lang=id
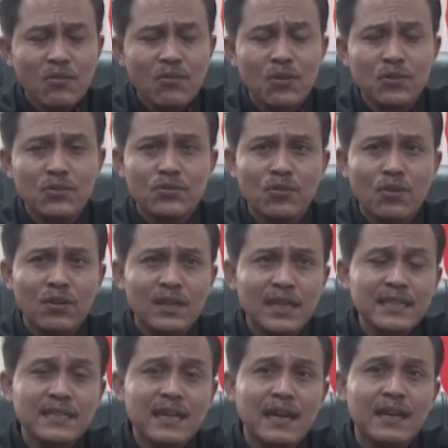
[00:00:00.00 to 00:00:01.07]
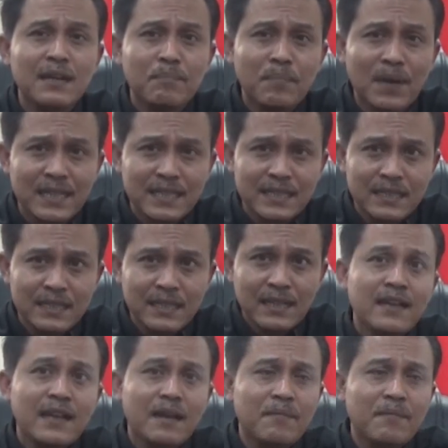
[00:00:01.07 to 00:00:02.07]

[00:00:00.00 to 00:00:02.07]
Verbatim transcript: kontrol ini jangan lepas. Hmm.